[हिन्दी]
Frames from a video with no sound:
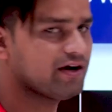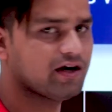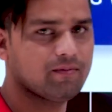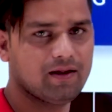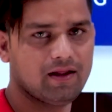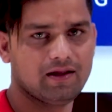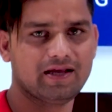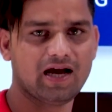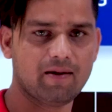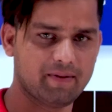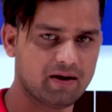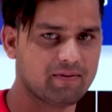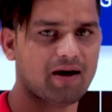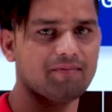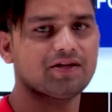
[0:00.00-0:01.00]
विकेट मिले हैं यहाँ
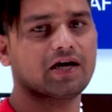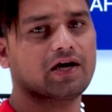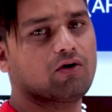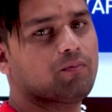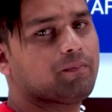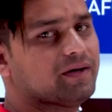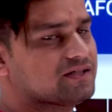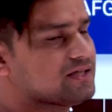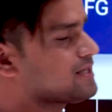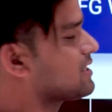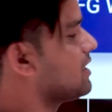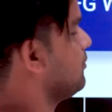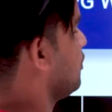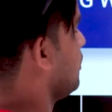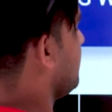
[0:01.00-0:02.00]
पर भी आप देख रहे हो पेसर्स
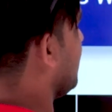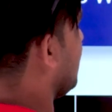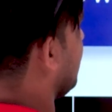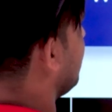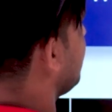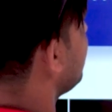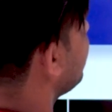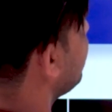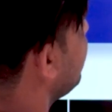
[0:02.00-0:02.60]
का बाला है